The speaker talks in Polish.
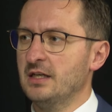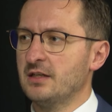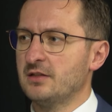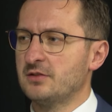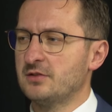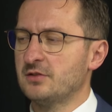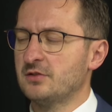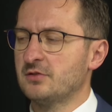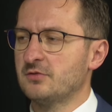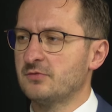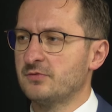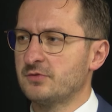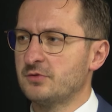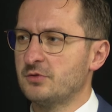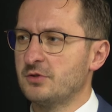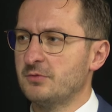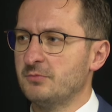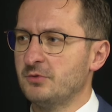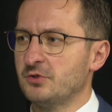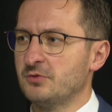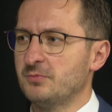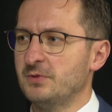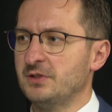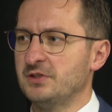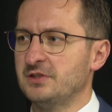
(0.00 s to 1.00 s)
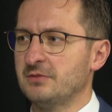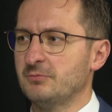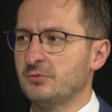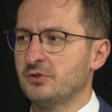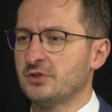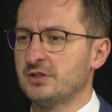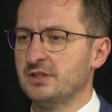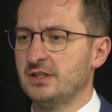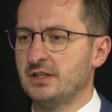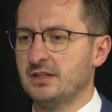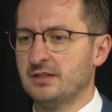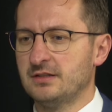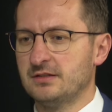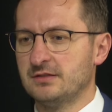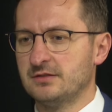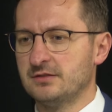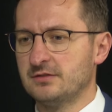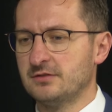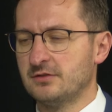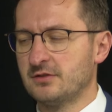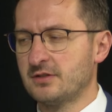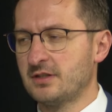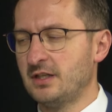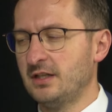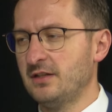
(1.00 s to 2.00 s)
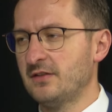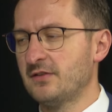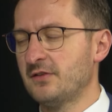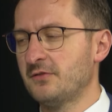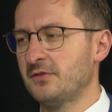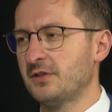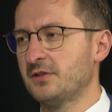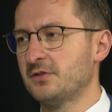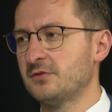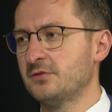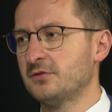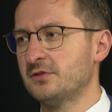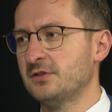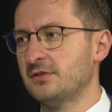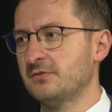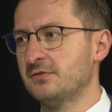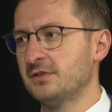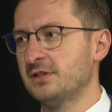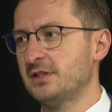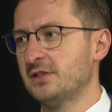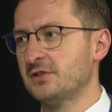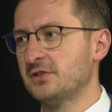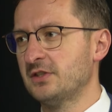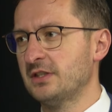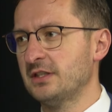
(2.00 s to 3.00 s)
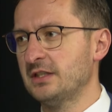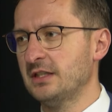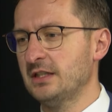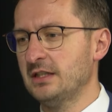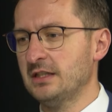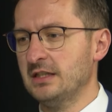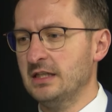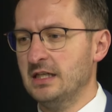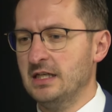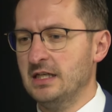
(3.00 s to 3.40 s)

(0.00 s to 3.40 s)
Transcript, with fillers: który, w którym już będzie można e, organizować różne wydarzenia.